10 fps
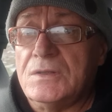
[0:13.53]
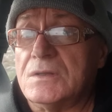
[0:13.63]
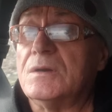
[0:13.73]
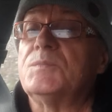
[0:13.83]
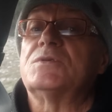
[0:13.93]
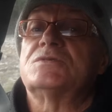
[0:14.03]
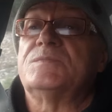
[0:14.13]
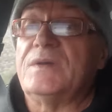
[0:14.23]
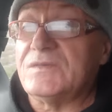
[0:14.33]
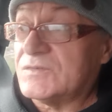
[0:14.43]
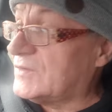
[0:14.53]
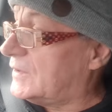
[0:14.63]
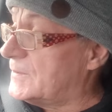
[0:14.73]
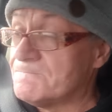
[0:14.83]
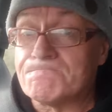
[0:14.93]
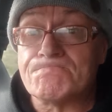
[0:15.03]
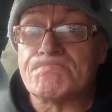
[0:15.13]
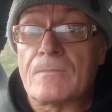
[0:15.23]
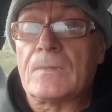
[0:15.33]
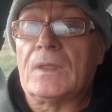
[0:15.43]
No, proszę Państwa,
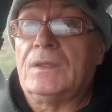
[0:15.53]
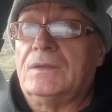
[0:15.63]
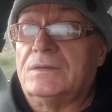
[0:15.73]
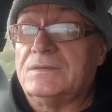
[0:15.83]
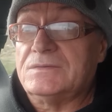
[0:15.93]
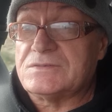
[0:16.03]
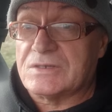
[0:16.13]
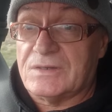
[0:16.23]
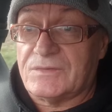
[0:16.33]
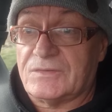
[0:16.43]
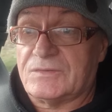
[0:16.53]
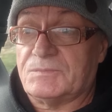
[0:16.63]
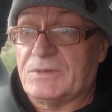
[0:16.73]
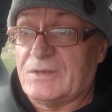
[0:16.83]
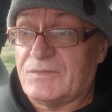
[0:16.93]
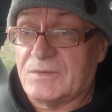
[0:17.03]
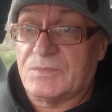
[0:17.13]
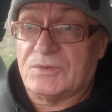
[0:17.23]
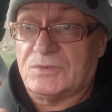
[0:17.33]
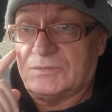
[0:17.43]
ciekawa sprawa, bo